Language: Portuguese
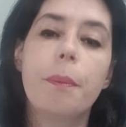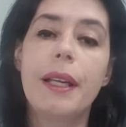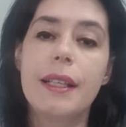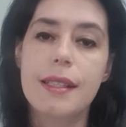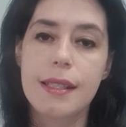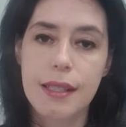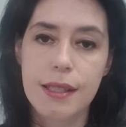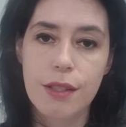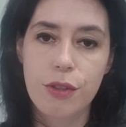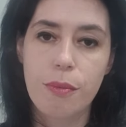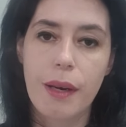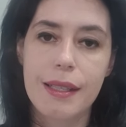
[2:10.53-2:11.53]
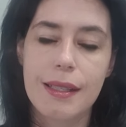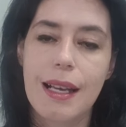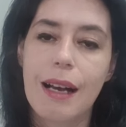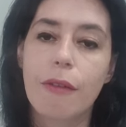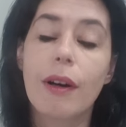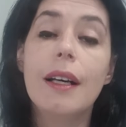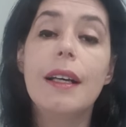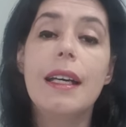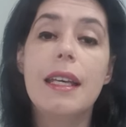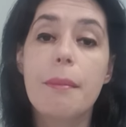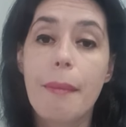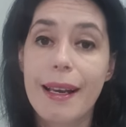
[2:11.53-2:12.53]
precisa de mais água
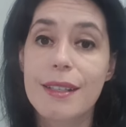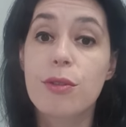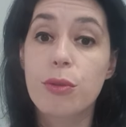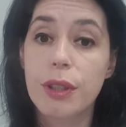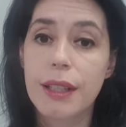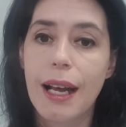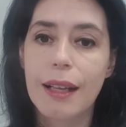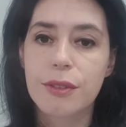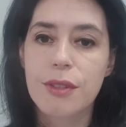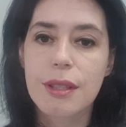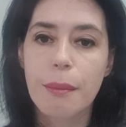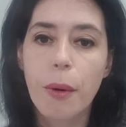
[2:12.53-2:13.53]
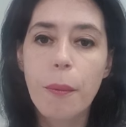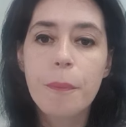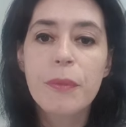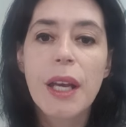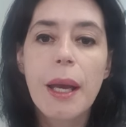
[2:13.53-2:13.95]
e mais cuidados, tá bom?